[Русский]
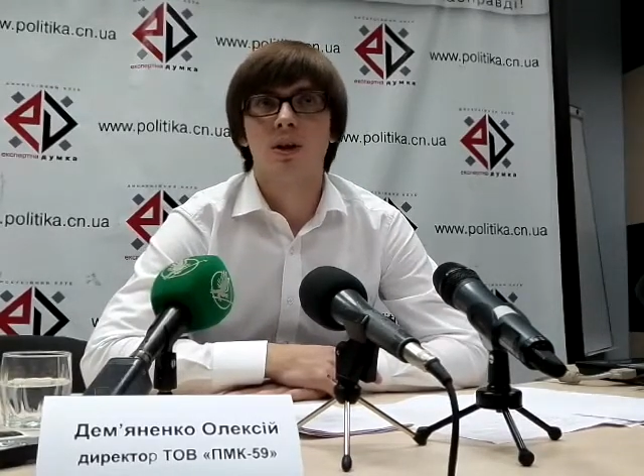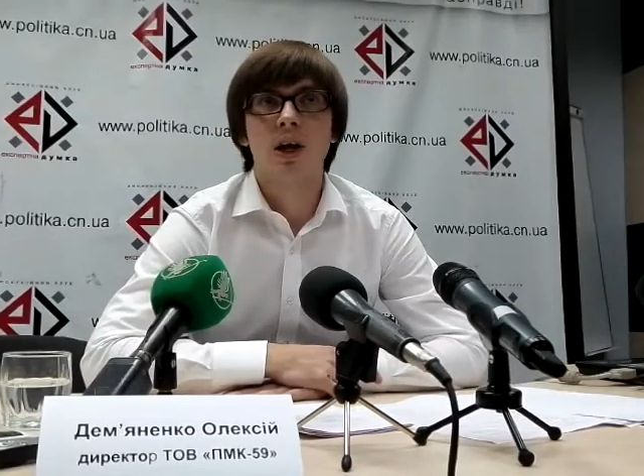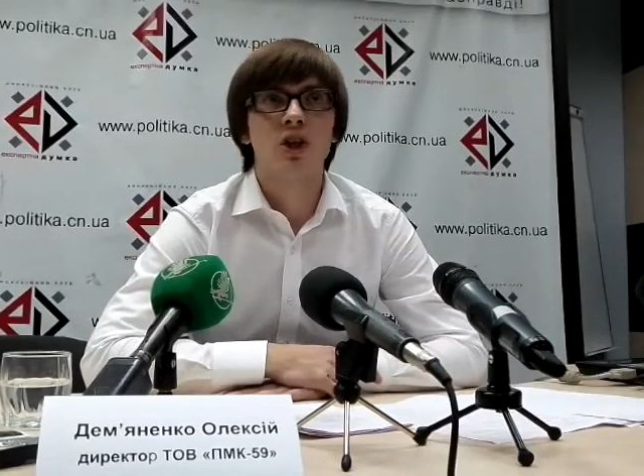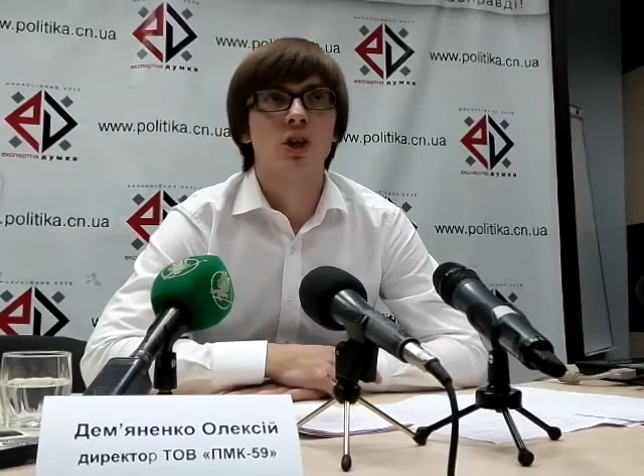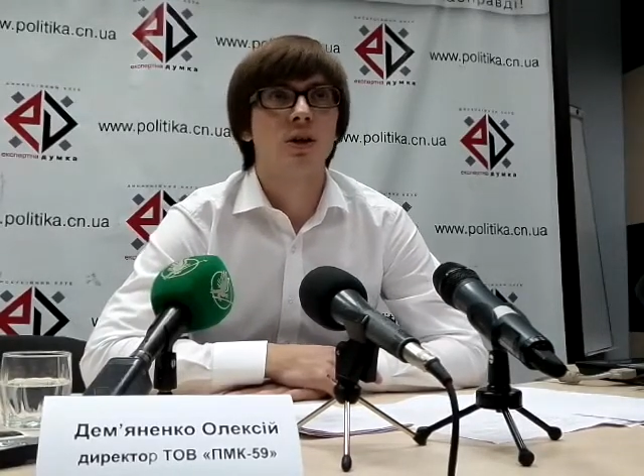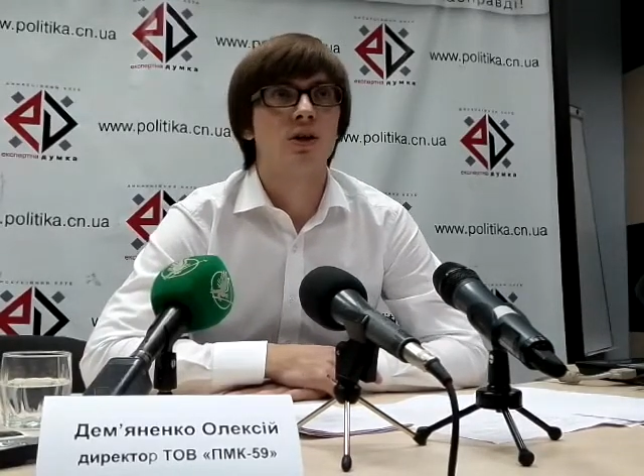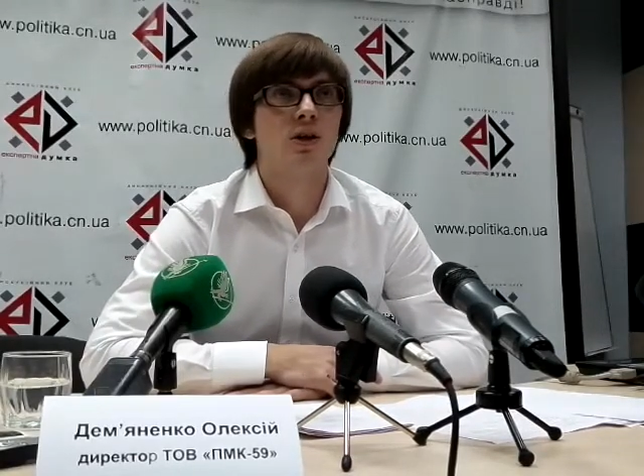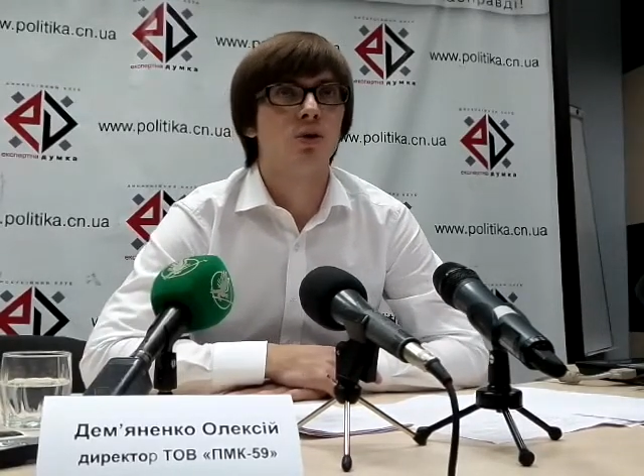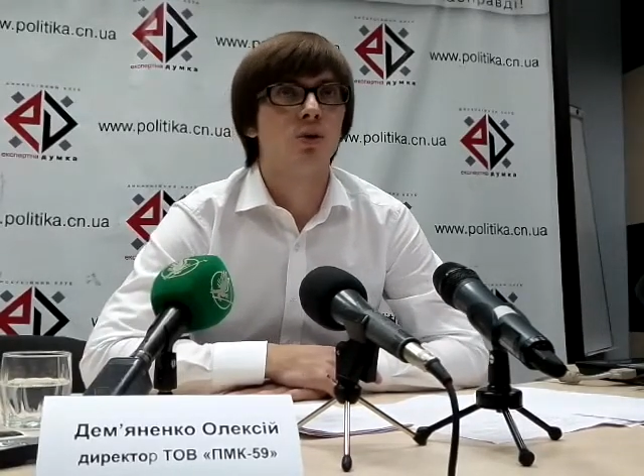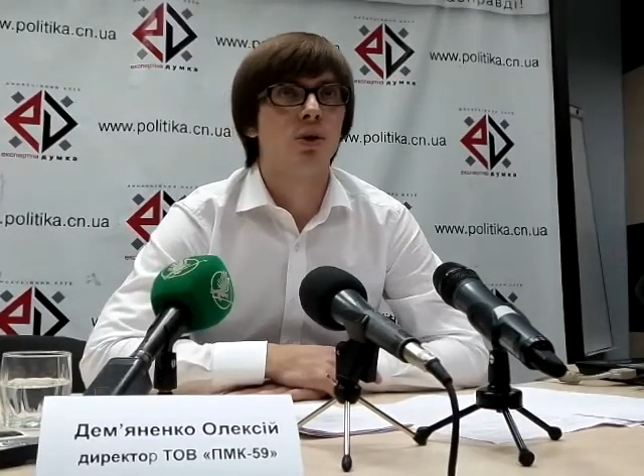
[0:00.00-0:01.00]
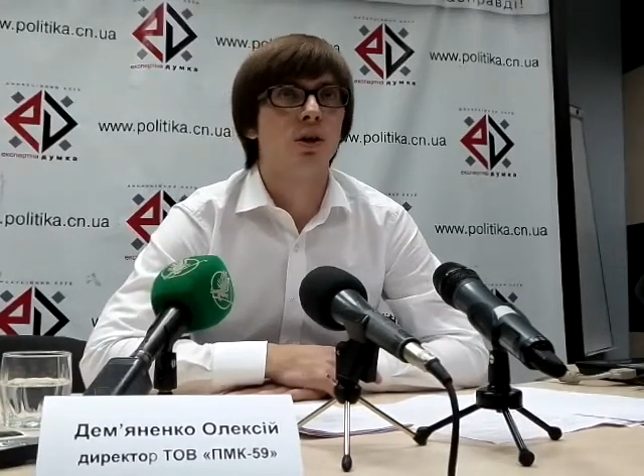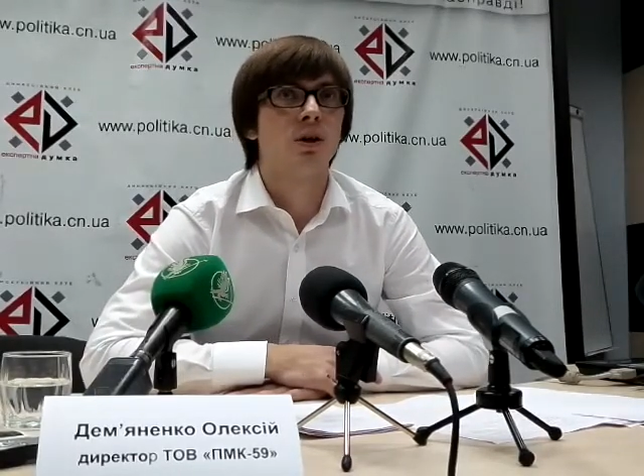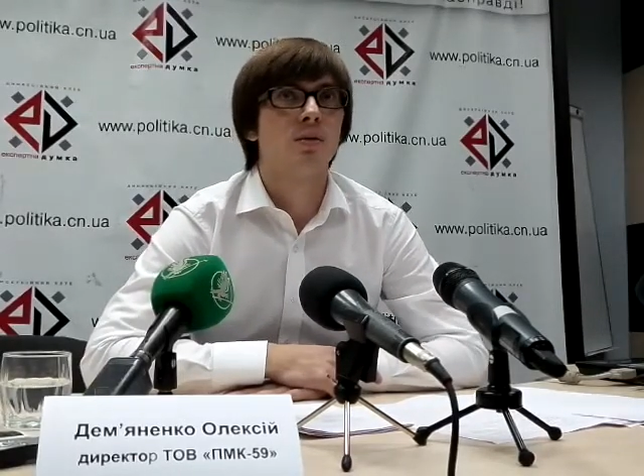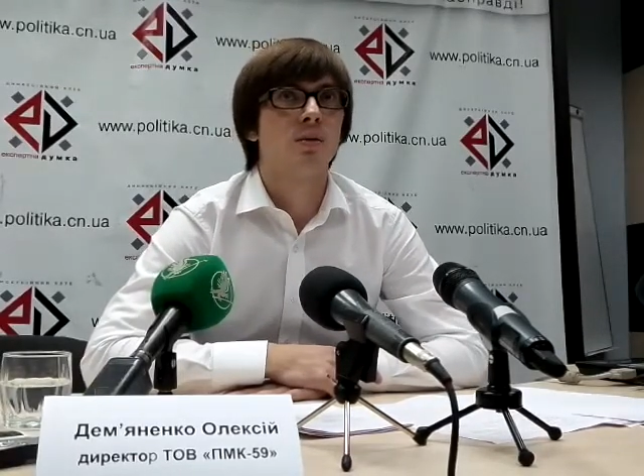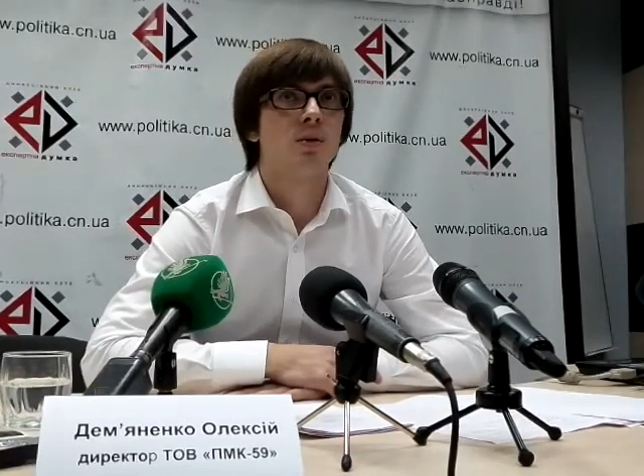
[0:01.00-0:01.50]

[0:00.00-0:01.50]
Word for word: Так же, как и территория